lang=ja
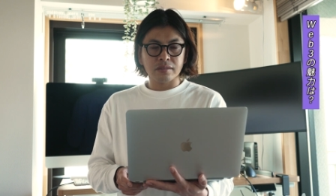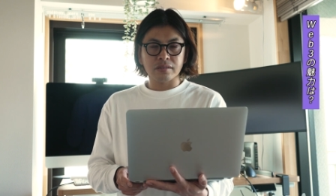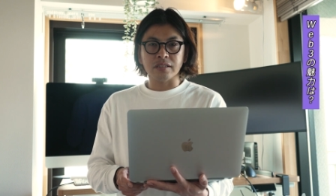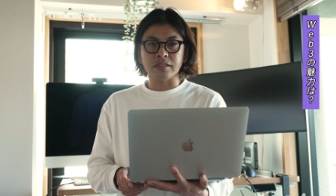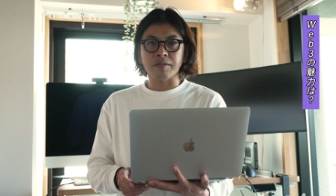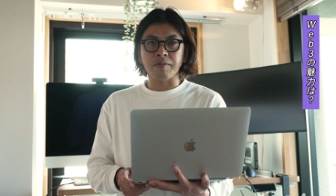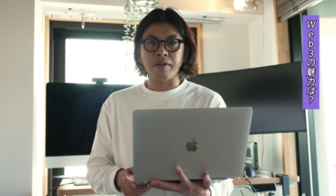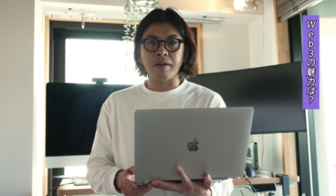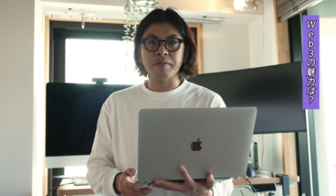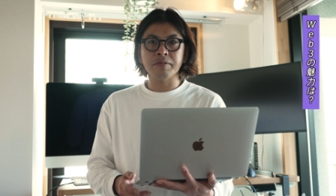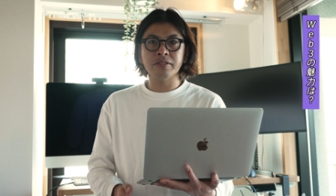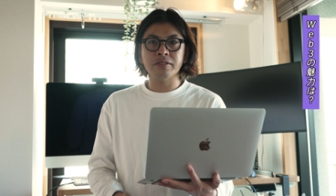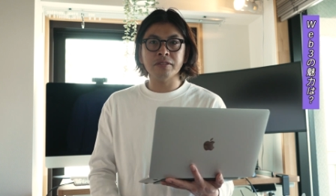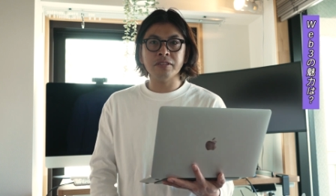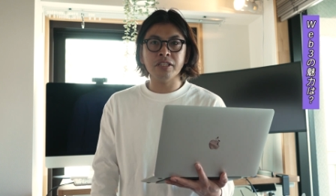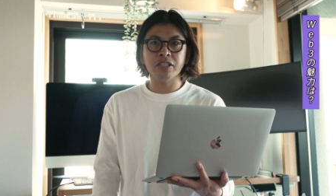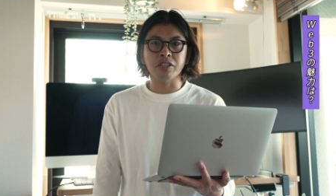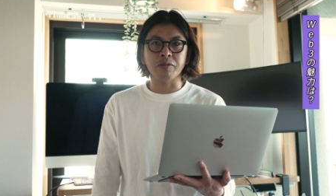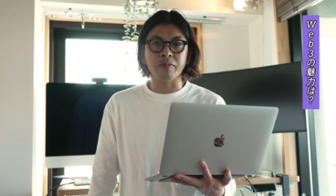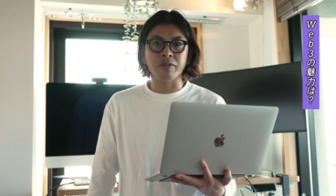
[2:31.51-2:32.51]
なんで
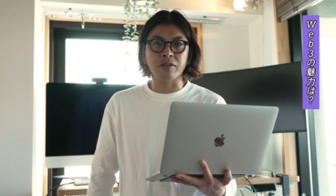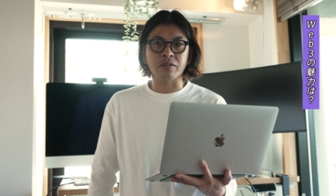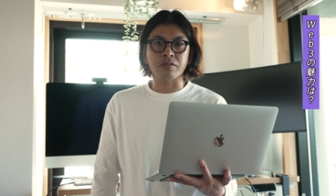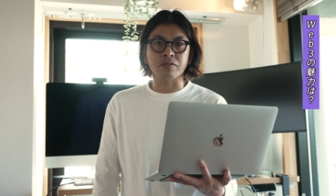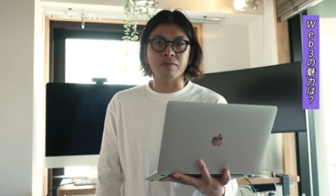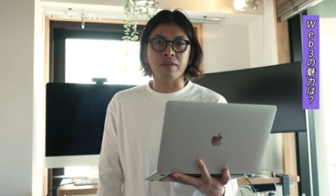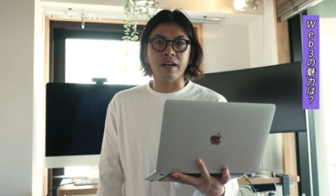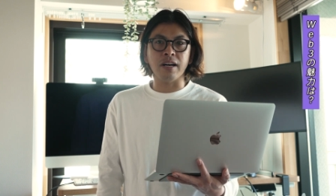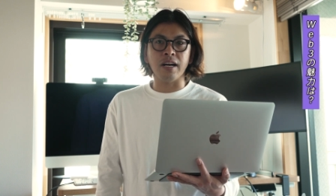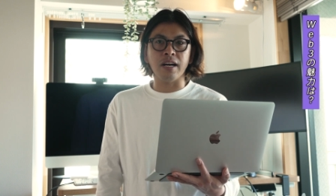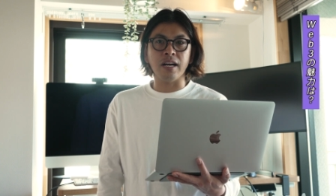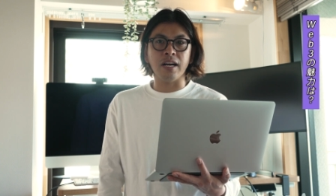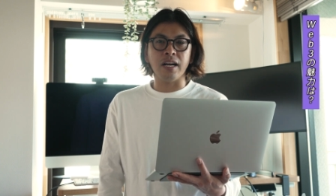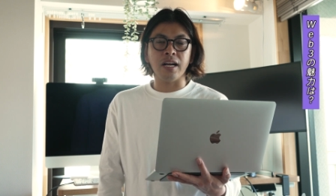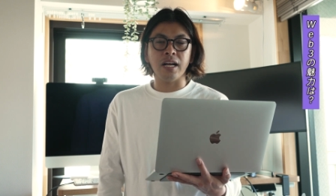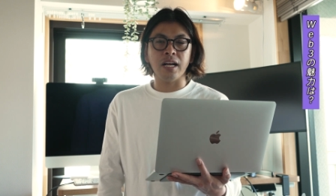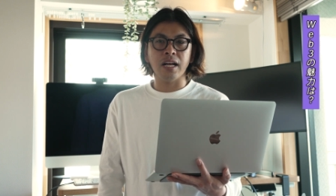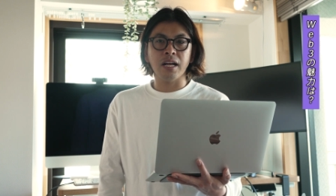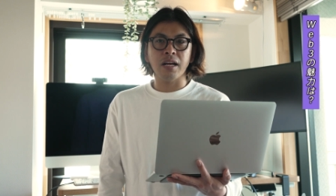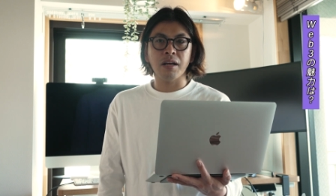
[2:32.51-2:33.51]
Web3 の魅力
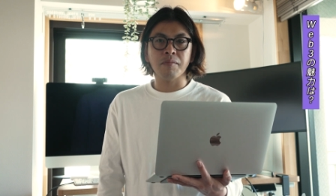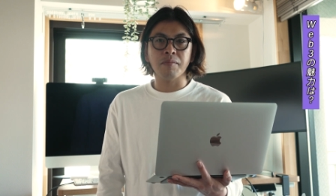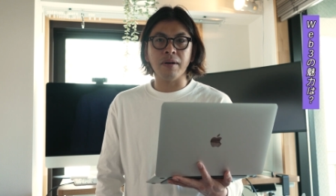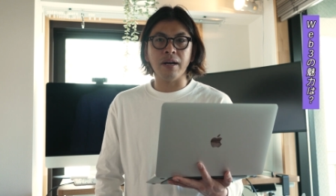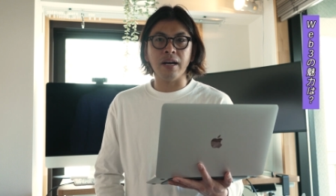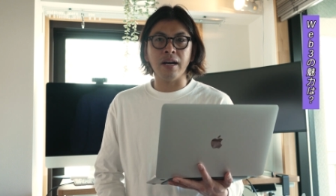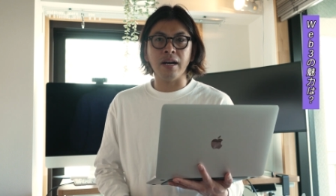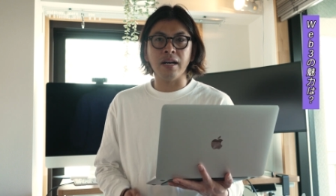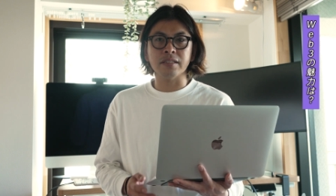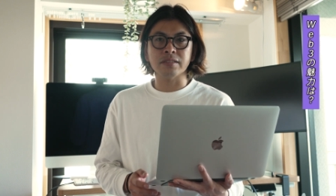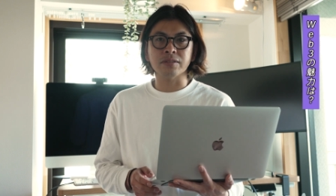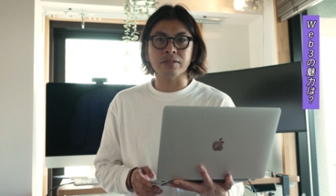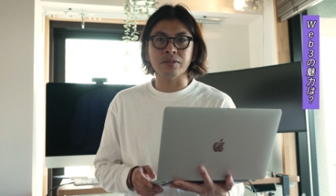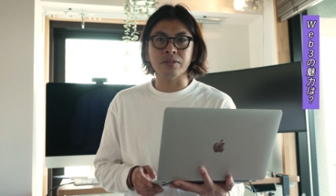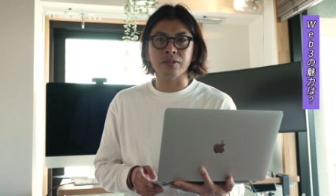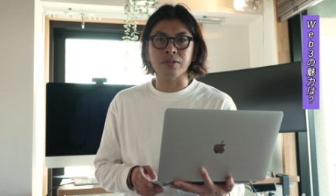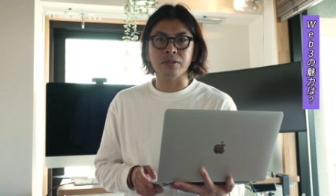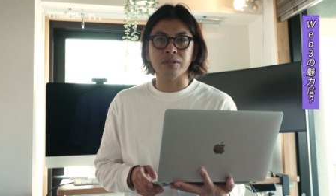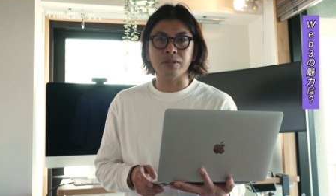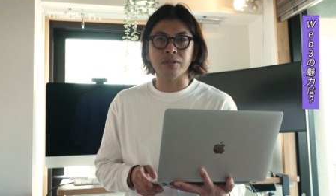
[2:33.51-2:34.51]
は、まあ、そ
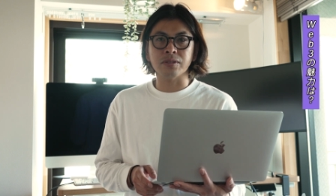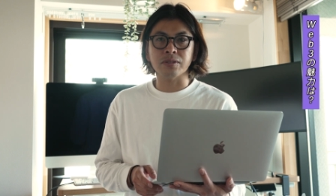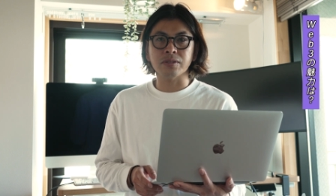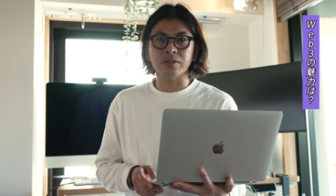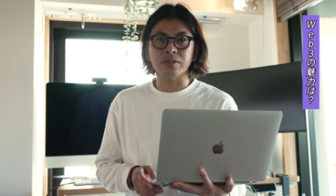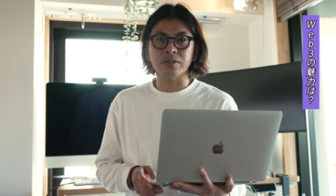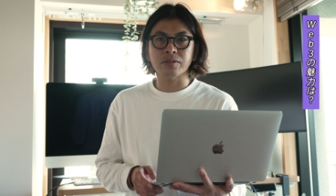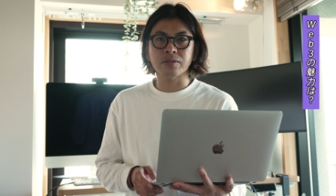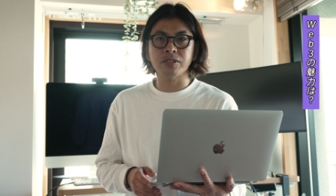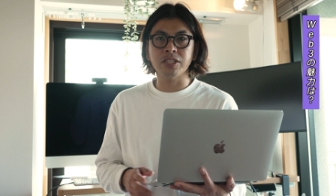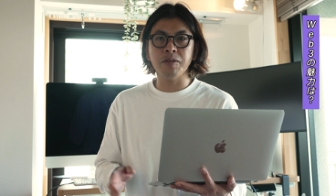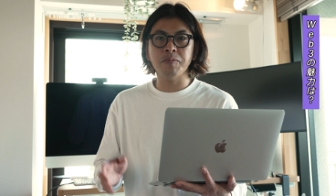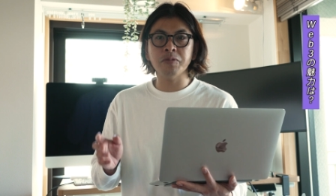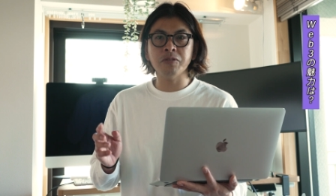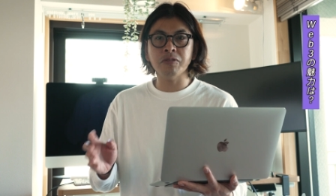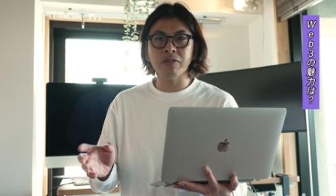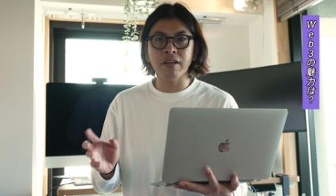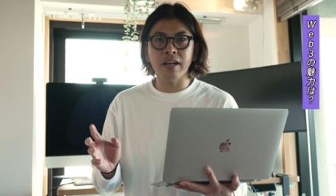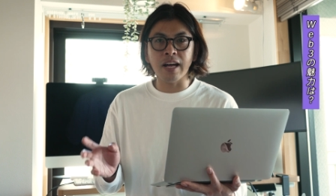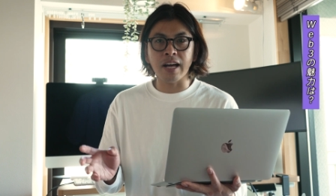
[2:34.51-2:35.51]
の、
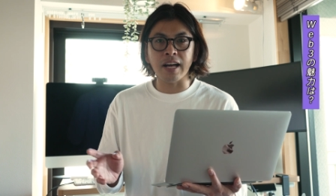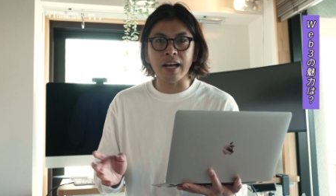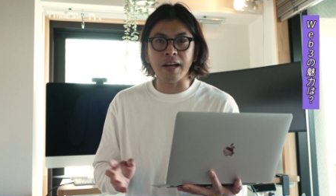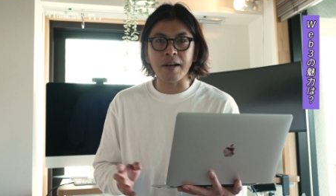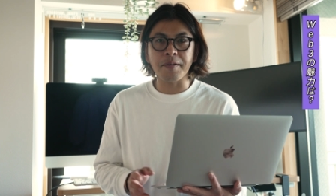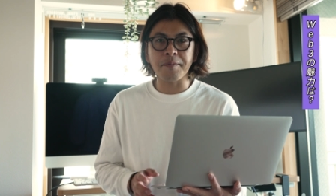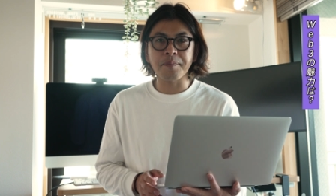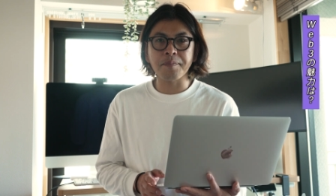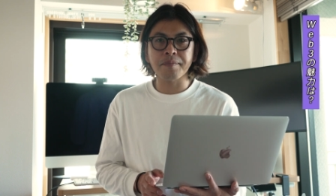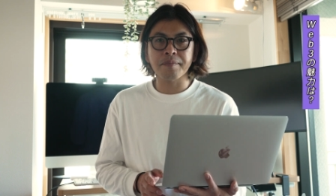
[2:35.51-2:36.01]
クリプトが、